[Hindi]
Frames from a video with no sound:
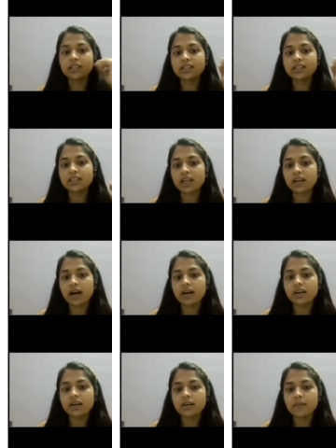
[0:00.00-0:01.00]
जिसके
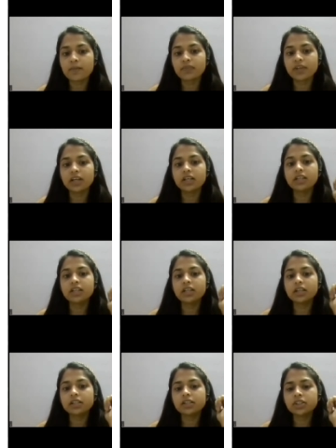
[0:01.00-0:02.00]
कारण
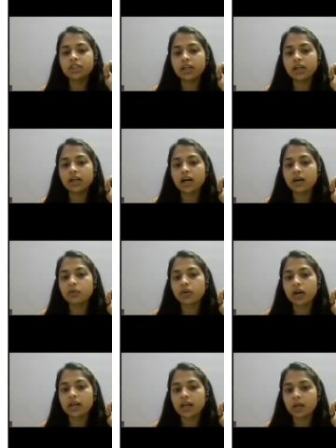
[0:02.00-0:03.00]
टर्शरी
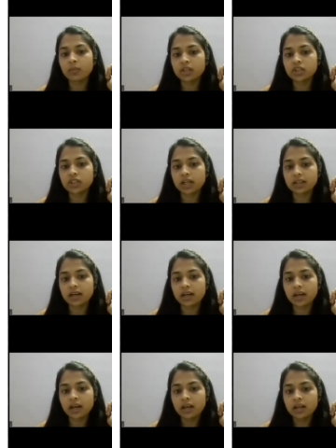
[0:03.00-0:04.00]
कार्बोकेटाइन बन जाता
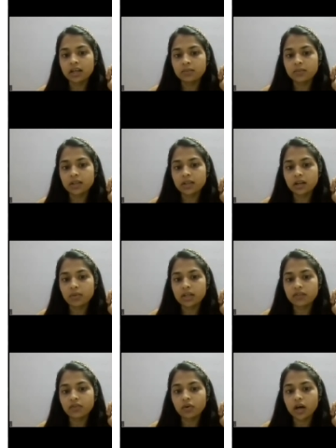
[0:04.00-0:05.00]
है मतलब
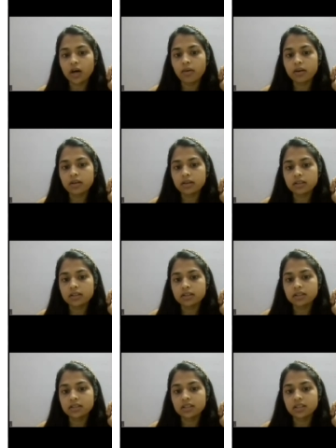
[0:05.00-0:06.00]
वो कार्बन
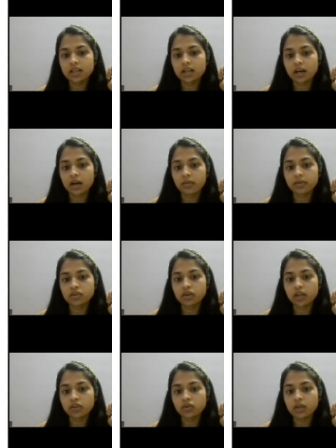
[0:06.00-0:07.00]
जिससे तीन कार्बन
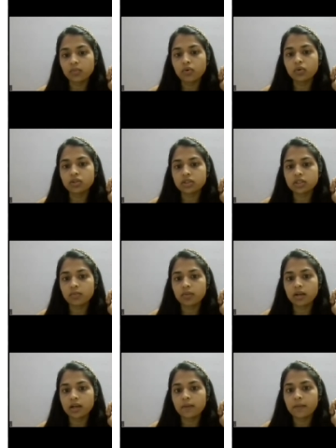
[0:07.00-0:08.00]
जुड़े हैं तो ये मोस्ट
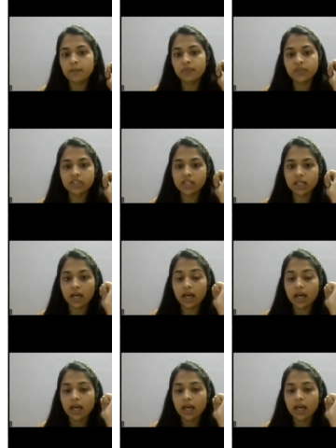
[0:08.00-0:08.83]
स्टेबल है ठीक है